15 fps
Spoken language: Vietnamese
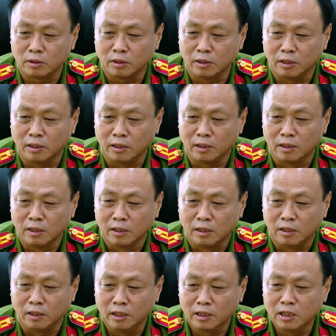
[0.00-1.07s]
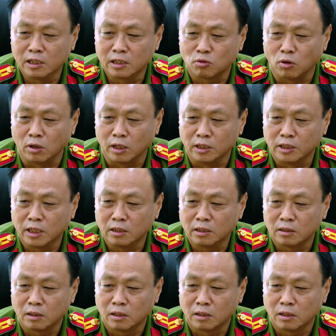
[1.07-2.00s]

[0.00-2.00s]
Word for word: thì ý thức của người dân,